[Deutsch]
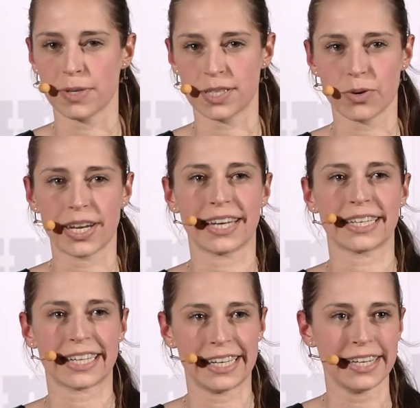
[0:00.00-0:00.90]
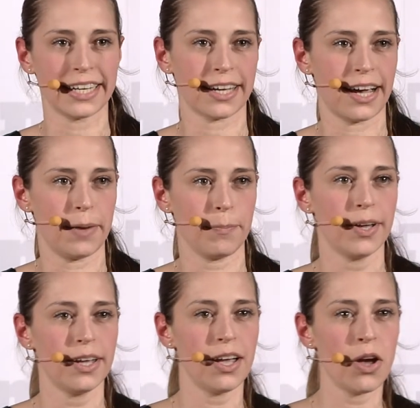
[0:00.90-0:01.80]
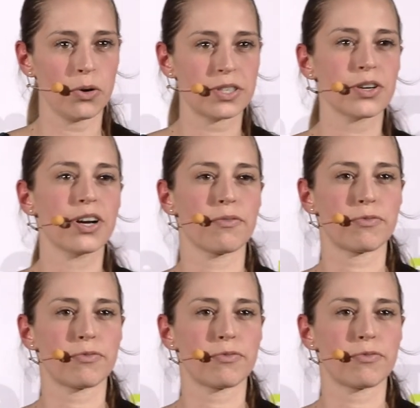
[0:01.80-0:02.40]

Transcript: mit sogenannten Klinikheimen und circa